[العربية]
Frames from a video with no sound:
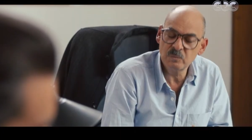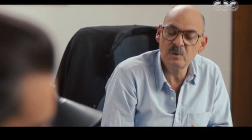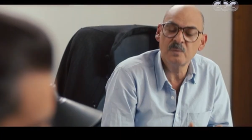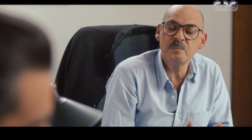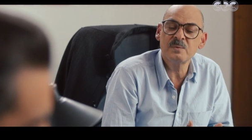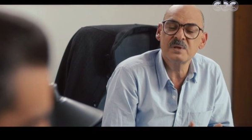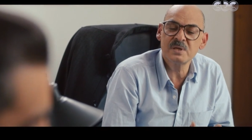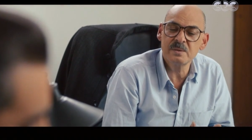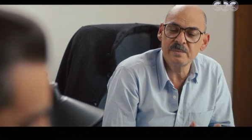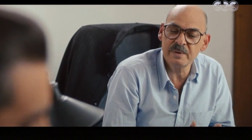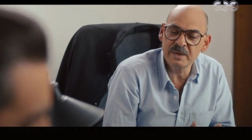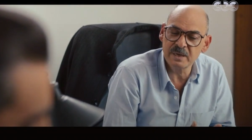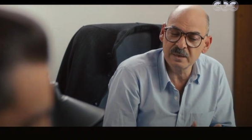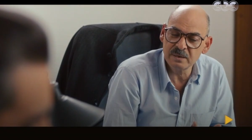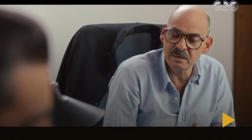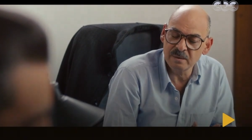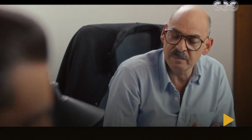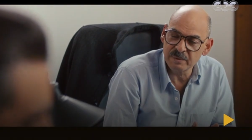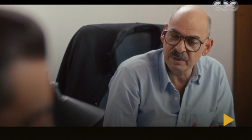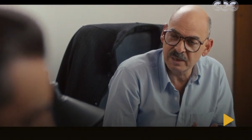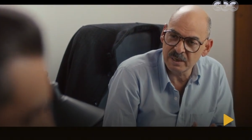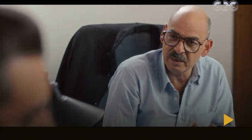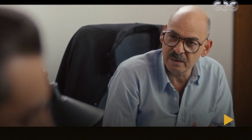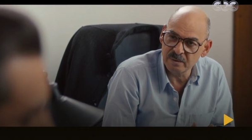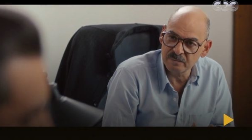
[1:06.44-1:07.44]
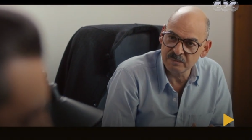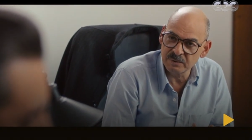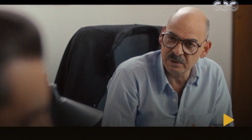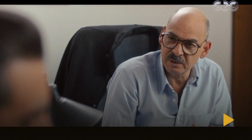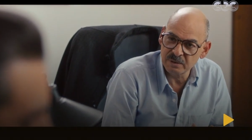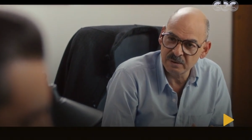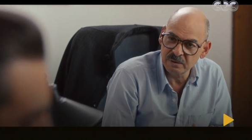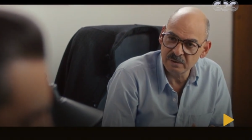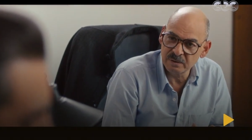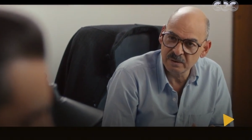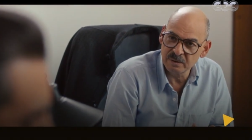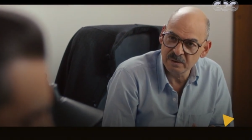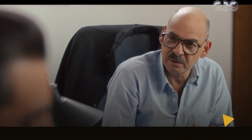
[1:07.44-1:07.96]
المهم سيبك انت من الكلام ده
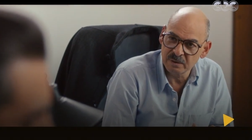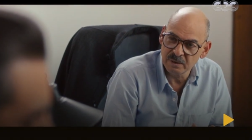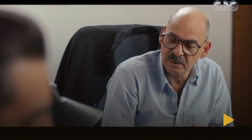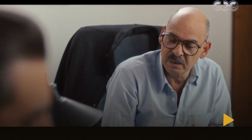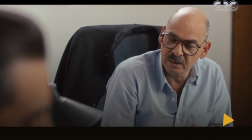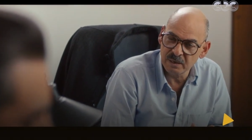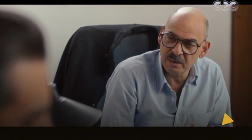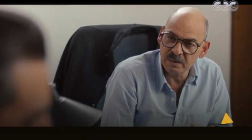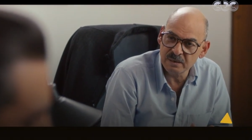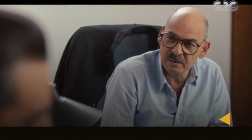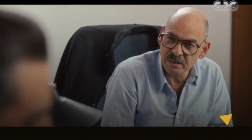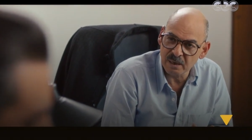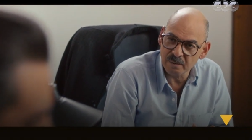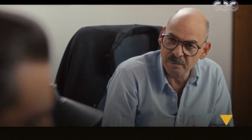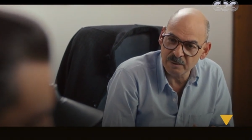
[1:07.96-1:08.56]
اللي انت